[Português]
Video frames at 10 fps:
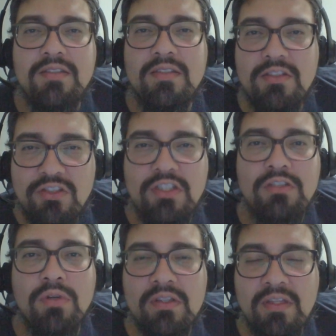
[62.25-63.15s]

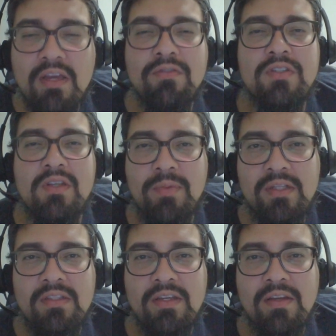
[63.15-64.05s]
insistindo até você
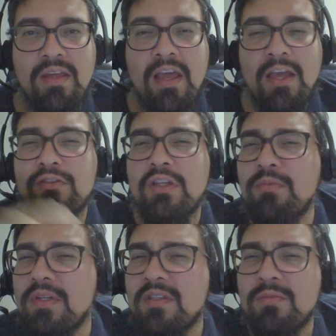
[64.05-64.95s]
aprender. Eu tenho
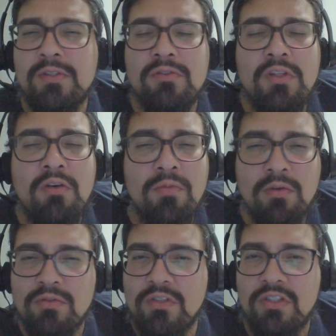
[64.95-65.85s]
percebido que tem um
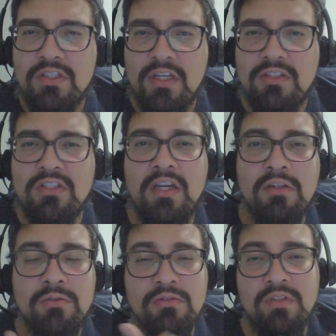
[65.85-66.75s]
monte de gente que é
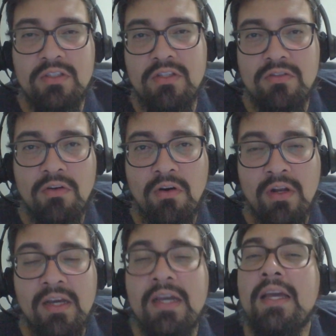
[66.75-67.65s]
aluno lá da
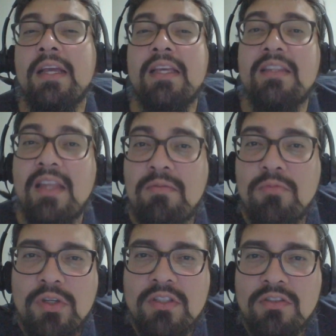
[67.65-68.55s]
escola que tem
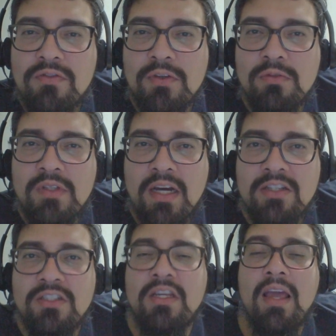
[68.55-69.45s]
muita
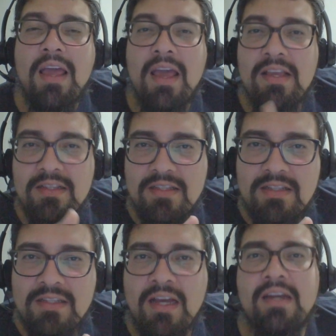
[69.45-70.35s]
dificuldade em
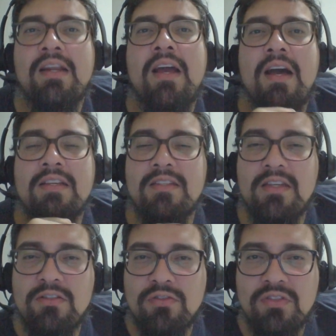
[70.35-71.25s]
acessar as
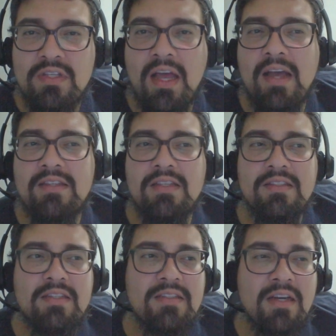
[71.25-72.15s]
redes sociais, em
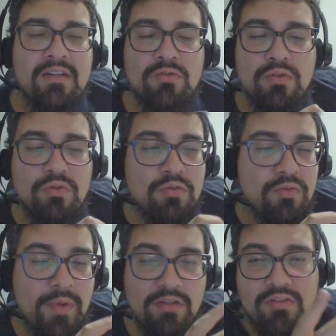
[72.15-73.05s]
acessar os, os
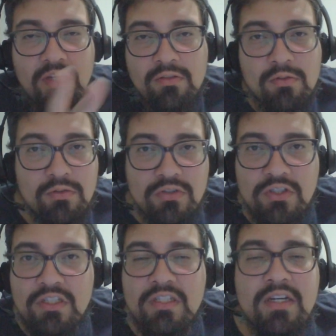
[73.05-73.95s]
meios de
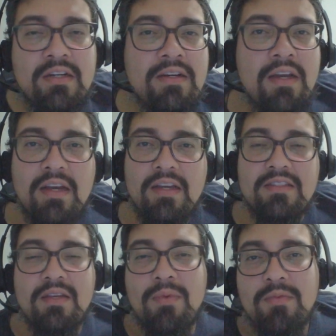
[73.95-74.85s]
tecnologia, eh,
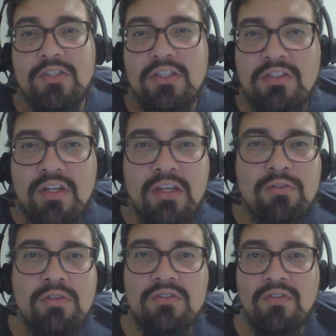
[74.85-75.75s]
saber mexer
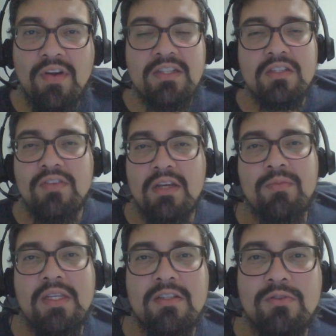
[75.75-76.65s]
direito em diversas
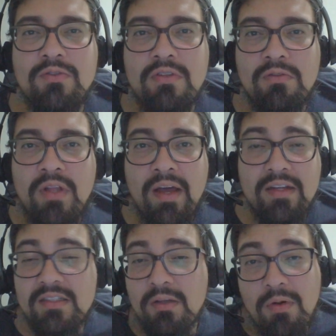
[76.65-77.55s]
ferramentas do
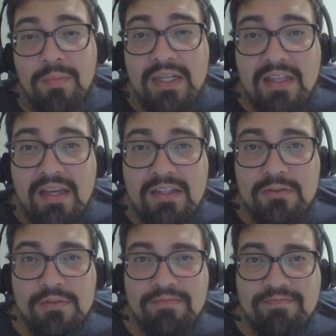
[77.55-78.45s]
celular e estão
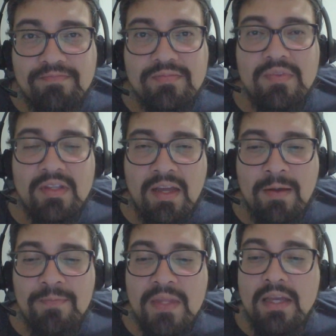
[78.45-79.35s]
aprendendo.
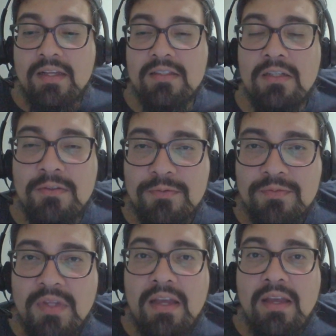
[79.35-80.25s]
Tá? Então,
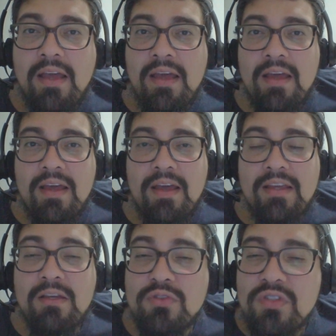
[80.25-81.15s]
é,
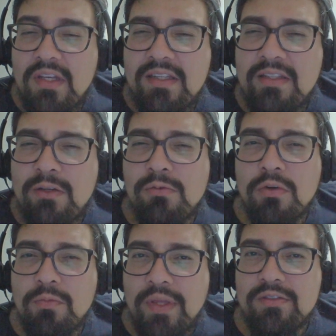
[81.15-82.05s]
e eu sei que tem um
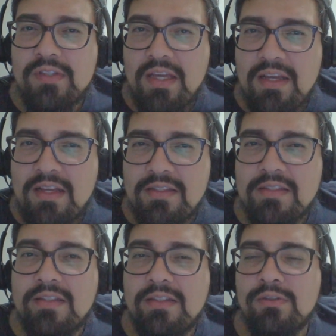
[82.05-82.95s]
grupinho
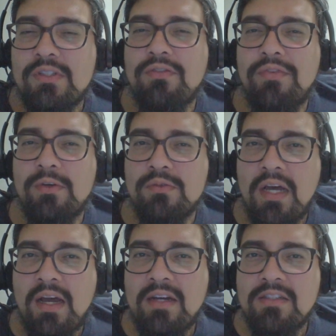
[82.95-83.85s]
desses que estão na
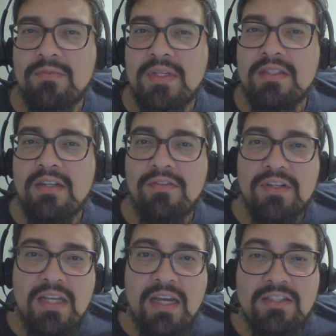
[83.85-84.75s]
dificuldade, mas que na
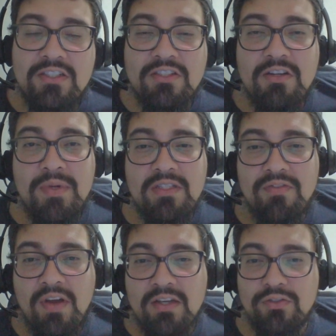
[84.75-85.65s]
verdade acha mais
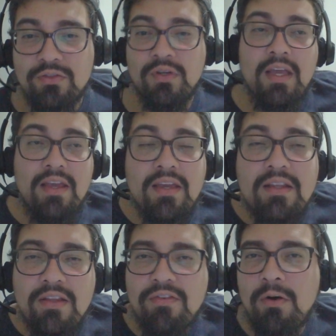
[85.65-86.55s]
fácil
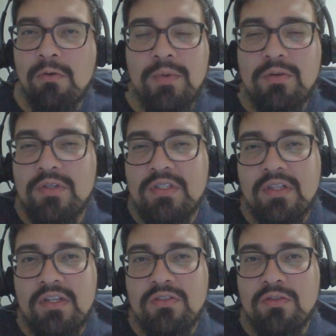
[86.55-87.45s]
ir levar alguma coisa
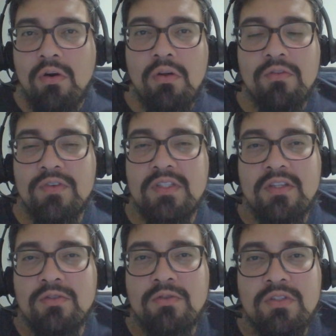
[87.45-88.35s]
lá na escola ou
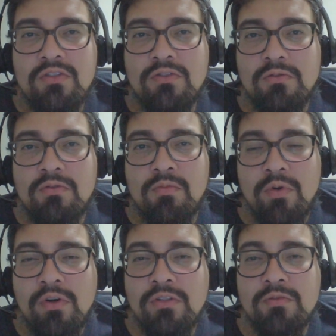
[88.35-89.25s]
fazer as coisas de outro
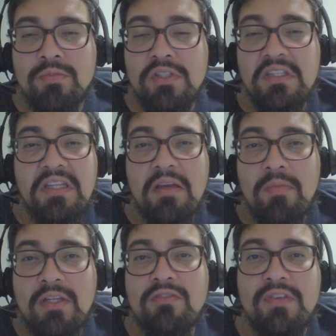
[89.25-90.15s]
modo, porque de
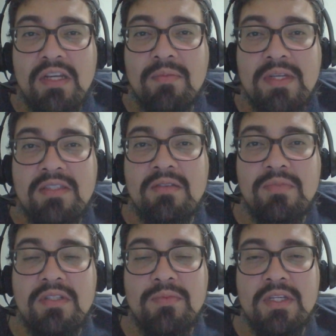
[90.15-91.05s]
repente fica mais
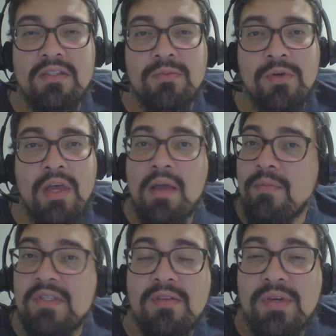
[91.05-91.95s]
simples mesmo.
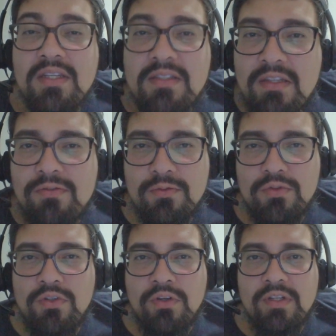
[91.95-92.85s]
Mas não é assim que
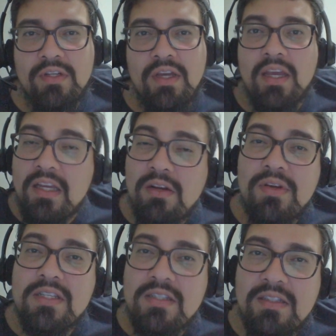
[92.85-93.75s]
funciona e não
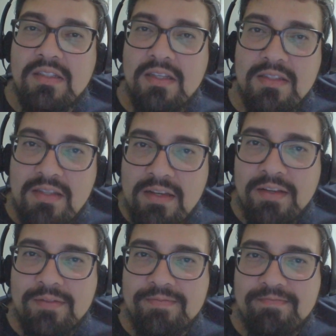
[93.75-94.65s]
é assim que tem que ser.